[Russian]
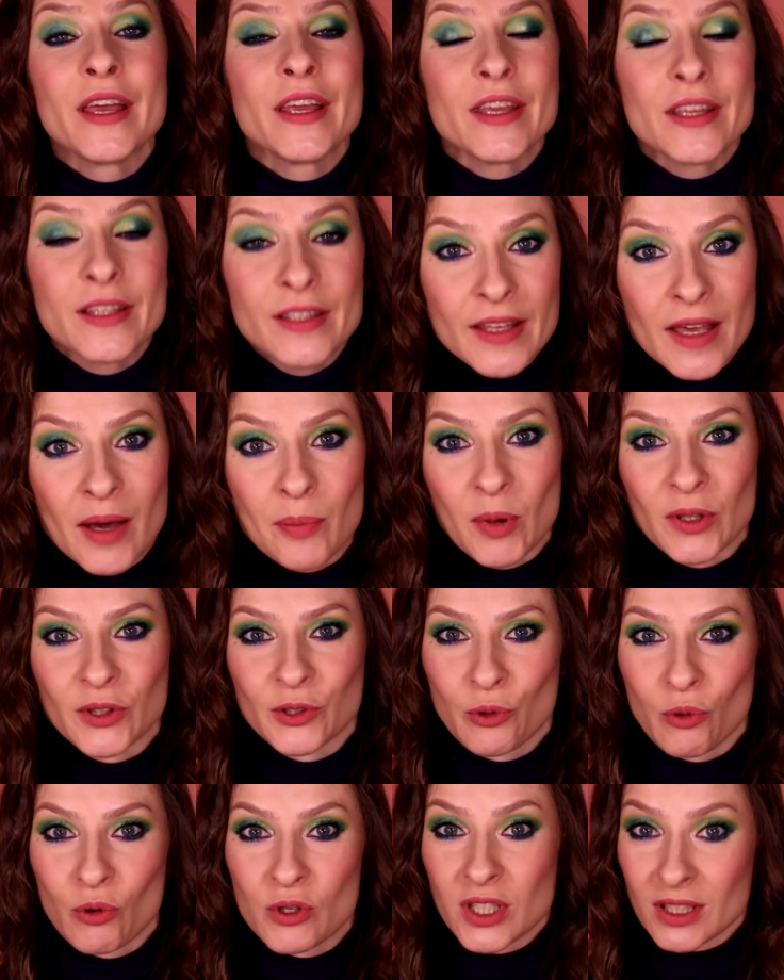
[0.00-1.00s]
и не
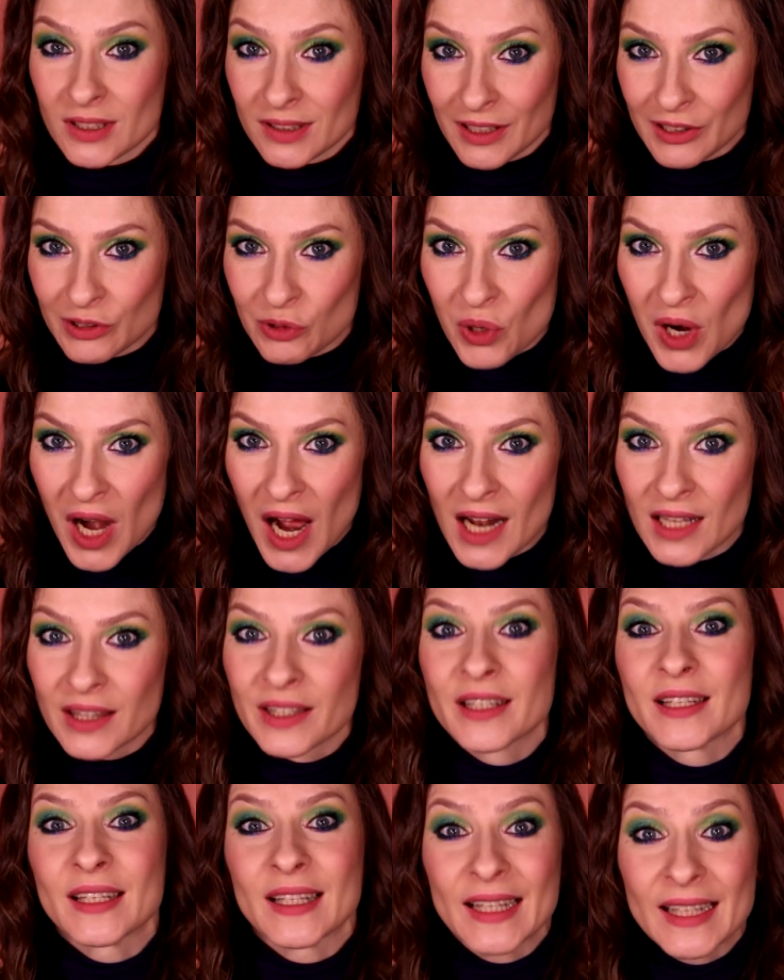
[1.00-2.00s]
подходят
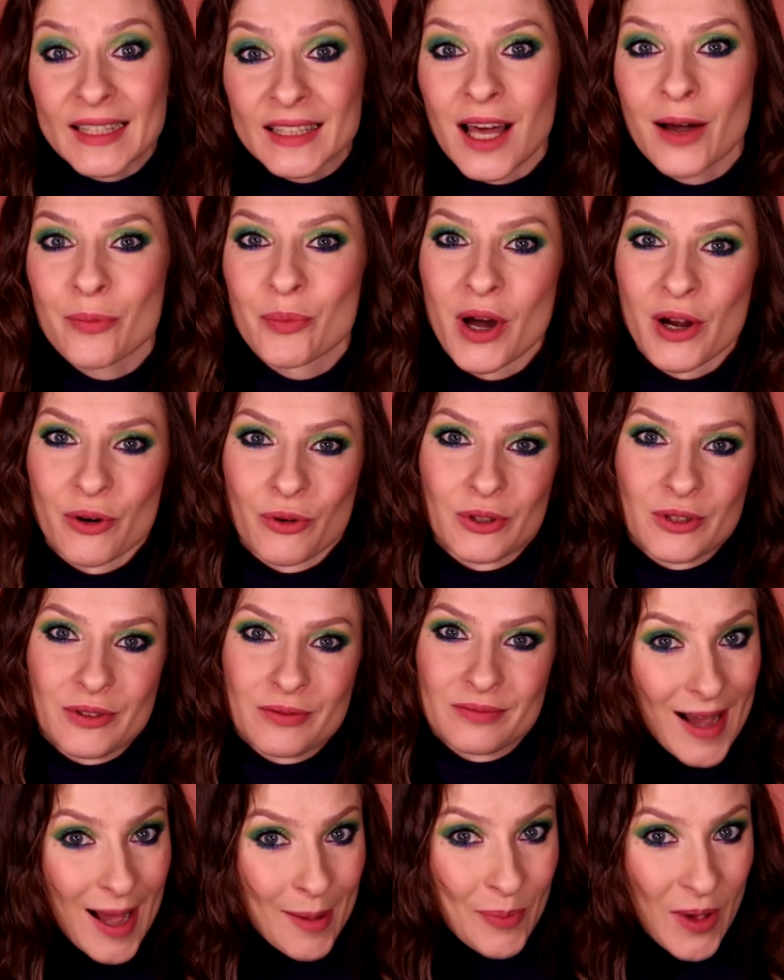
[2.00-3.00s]
натуральные, и наоборот.
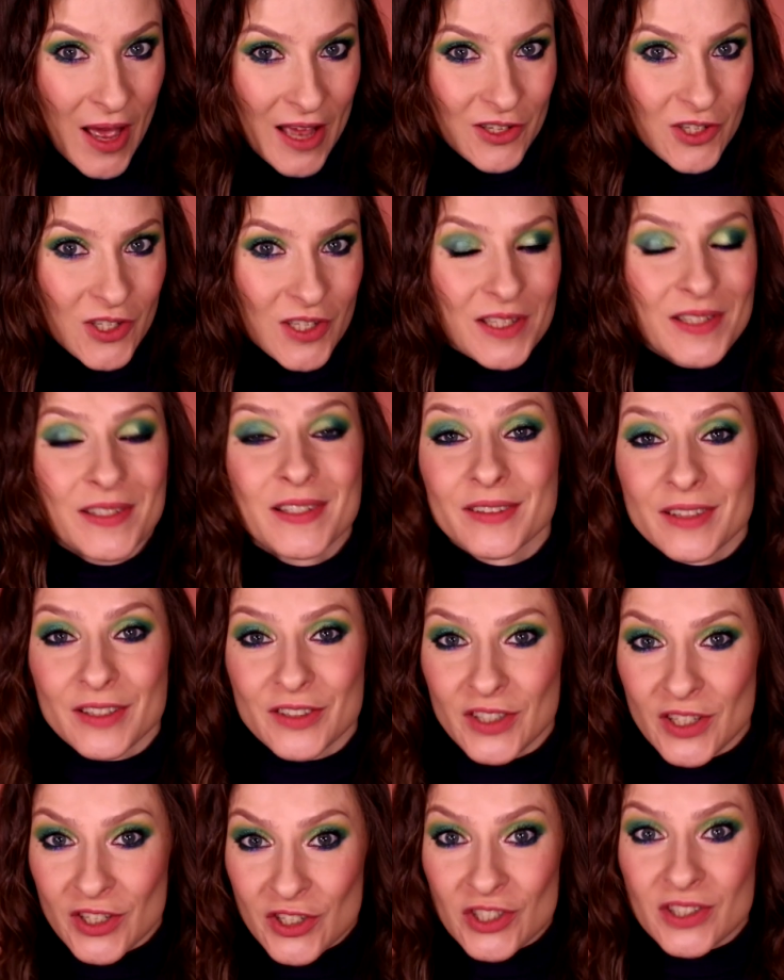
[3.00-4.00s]
Опять же,
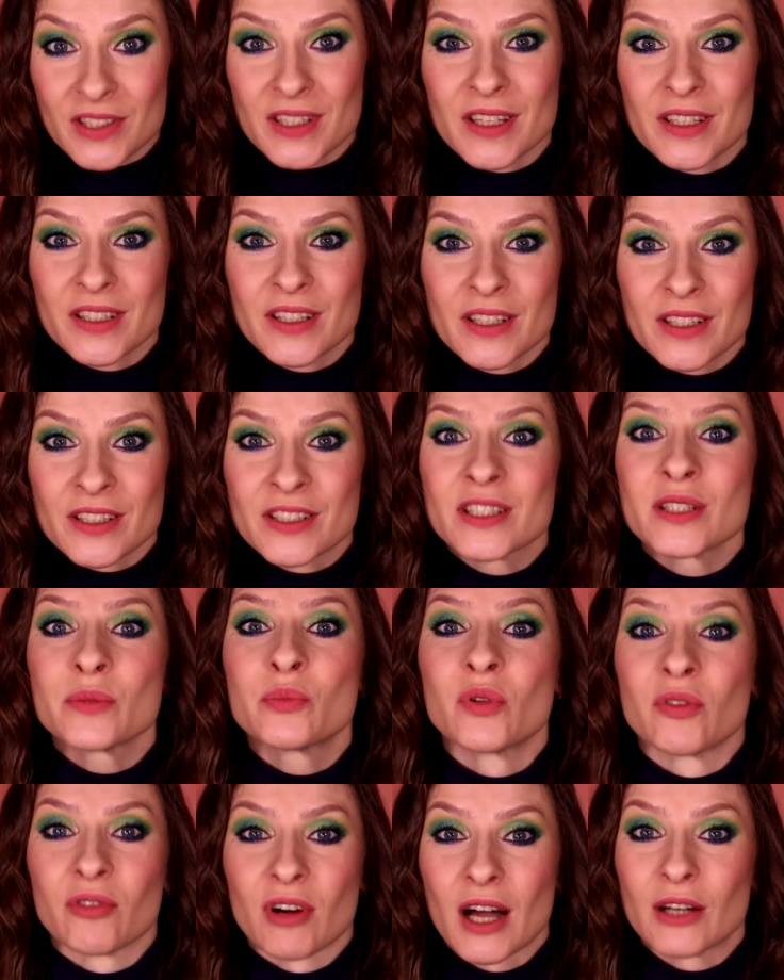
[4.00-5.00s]
синтетические кисти
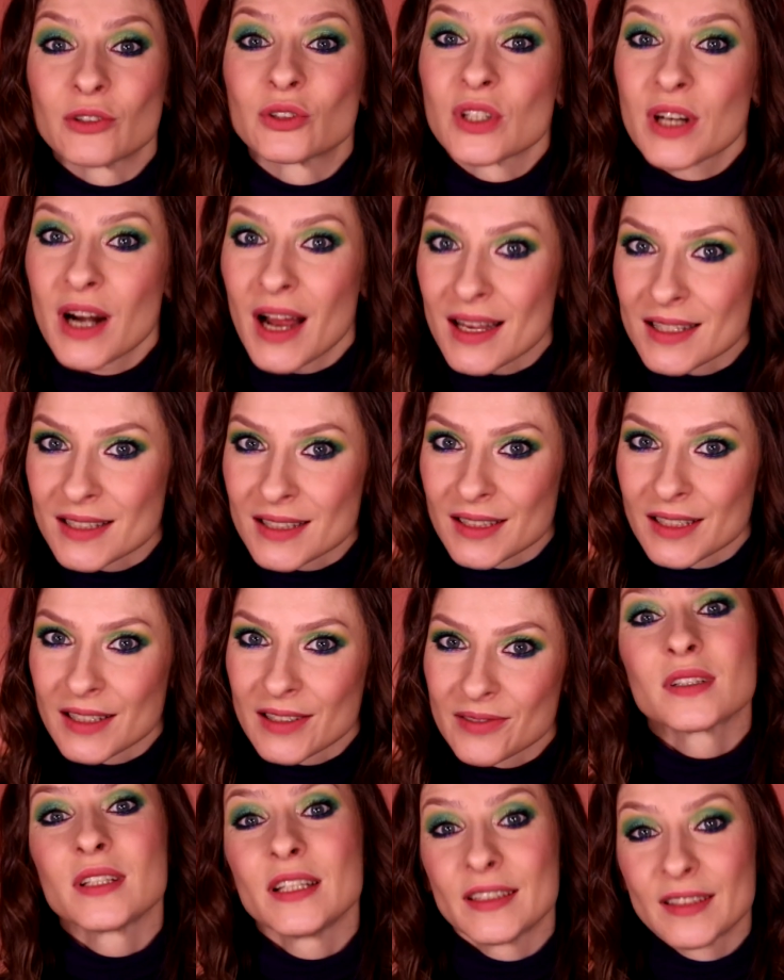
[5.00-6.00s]
бывают
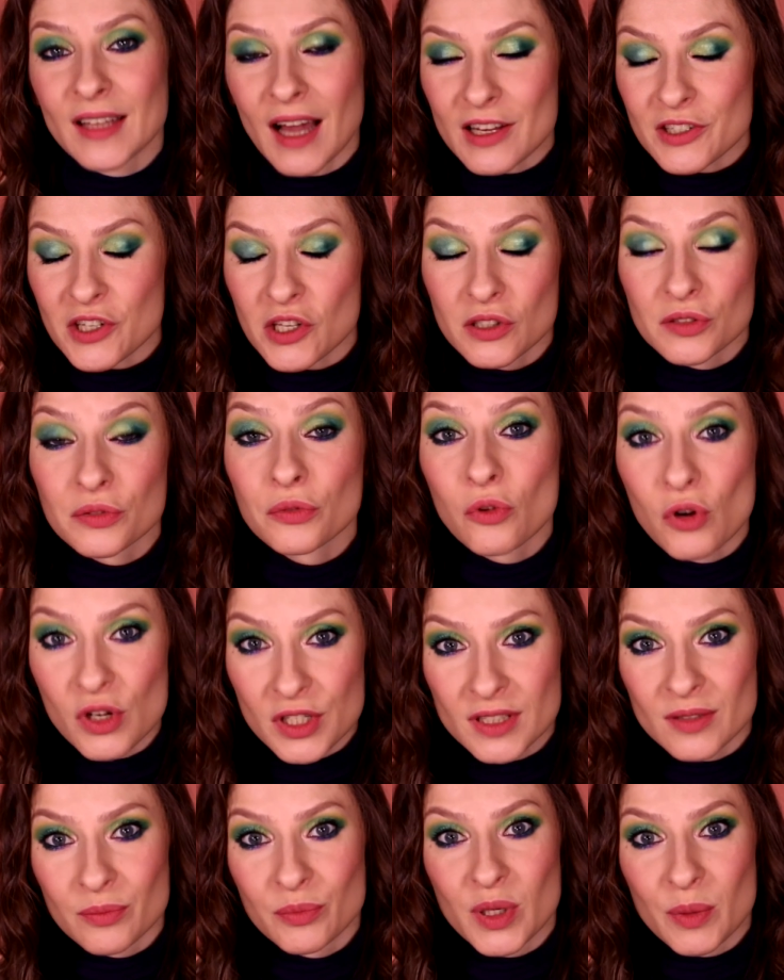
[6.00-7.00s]
разные, и даже с
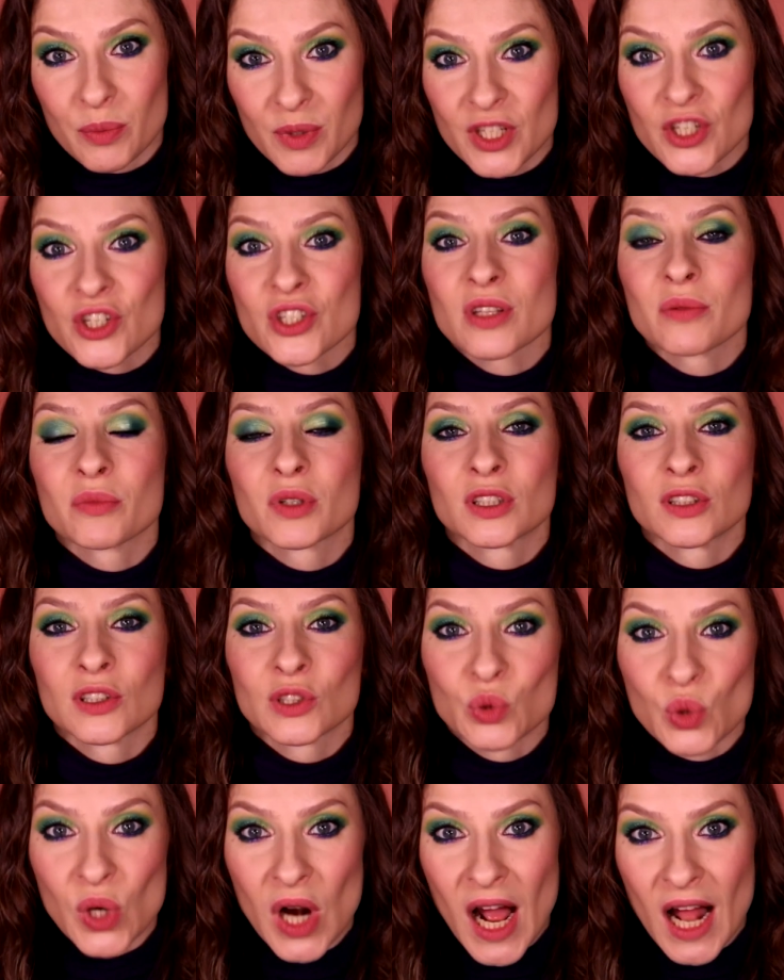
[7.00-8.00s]
ворсом приближенным к
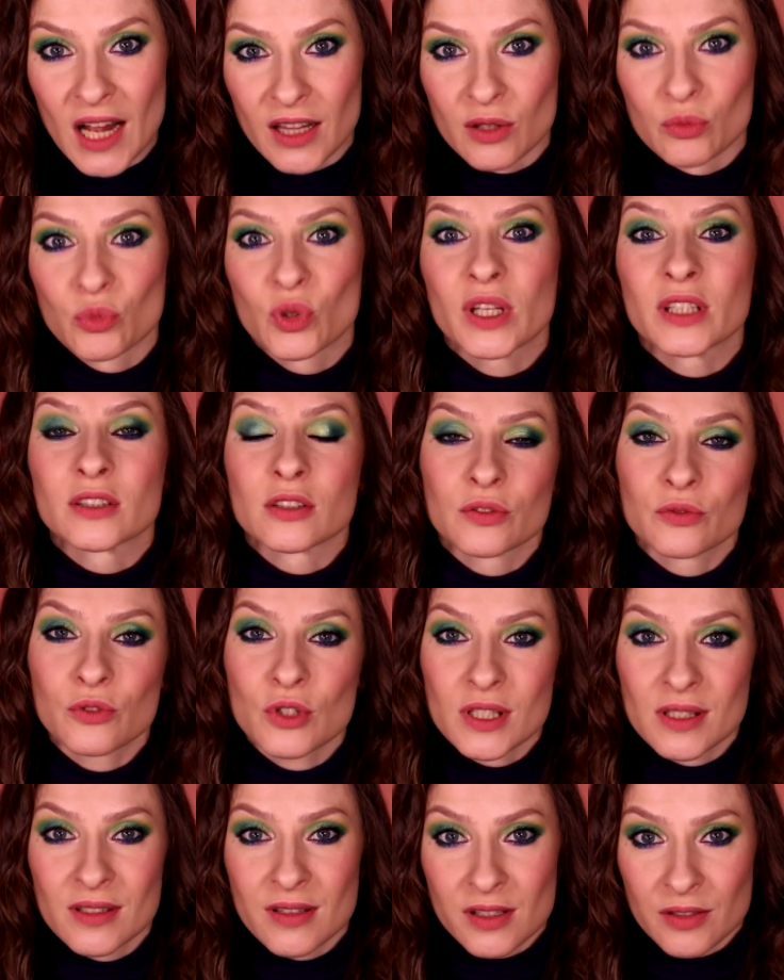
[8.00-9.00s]
натуральному. Этот
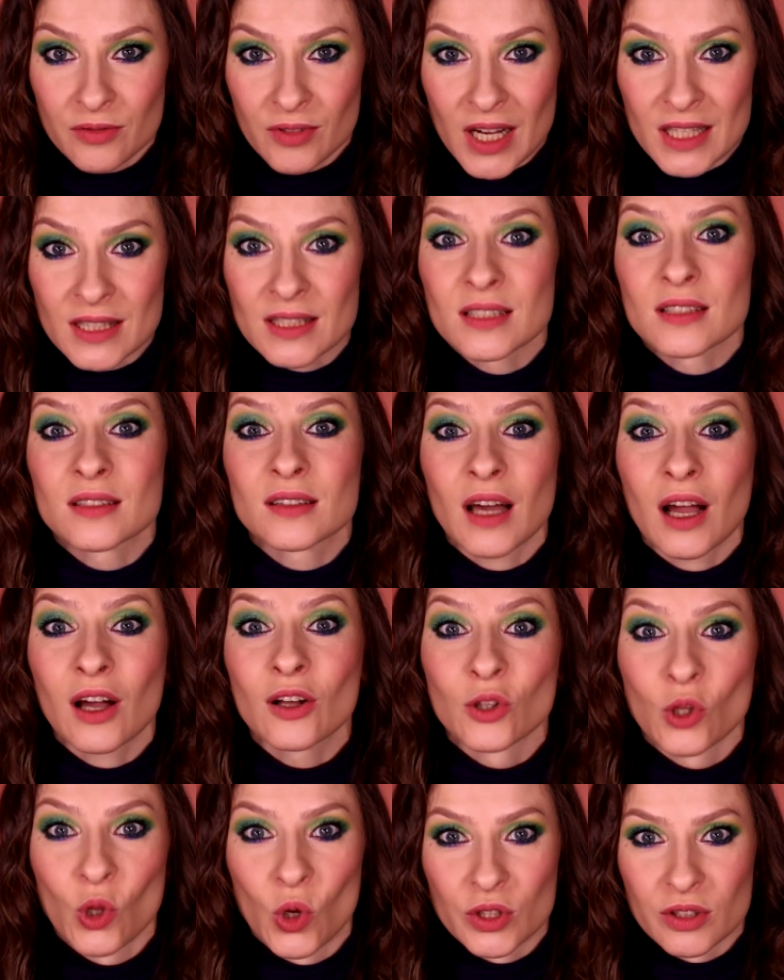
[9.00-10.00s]
ворс называется
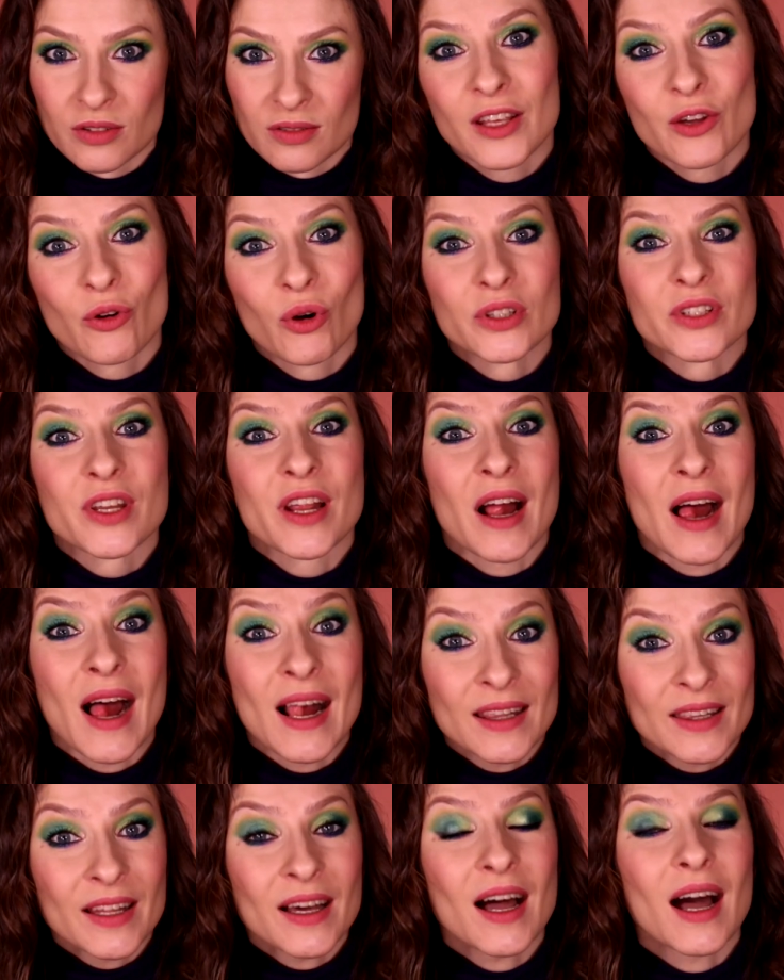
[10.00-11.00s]
таклон. И он
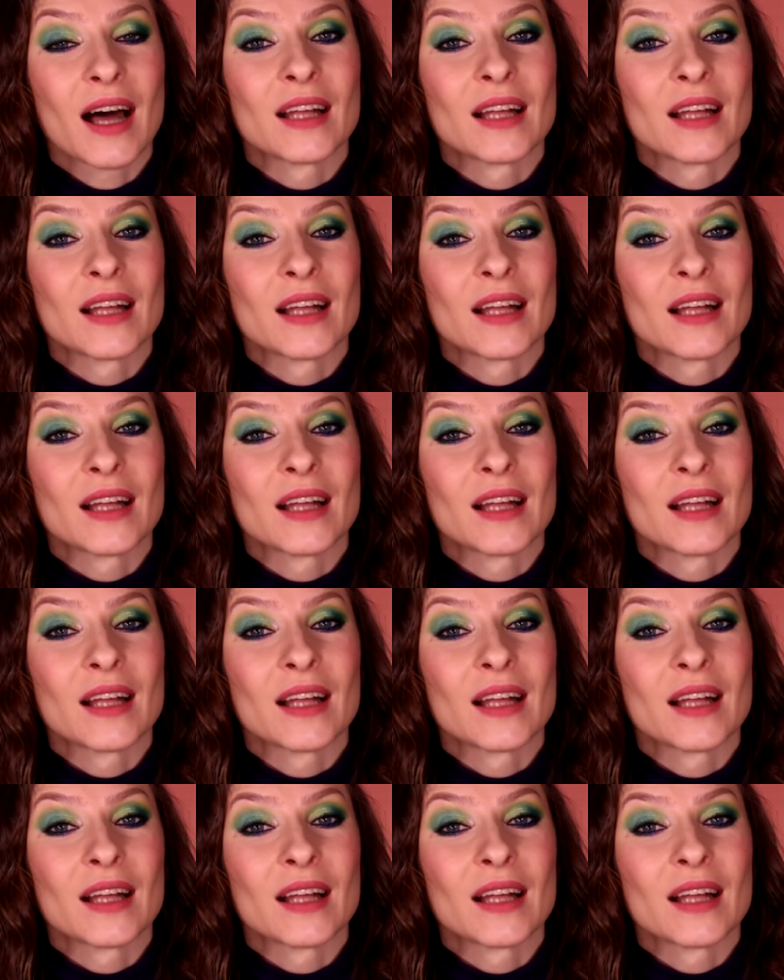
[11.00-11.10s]
реально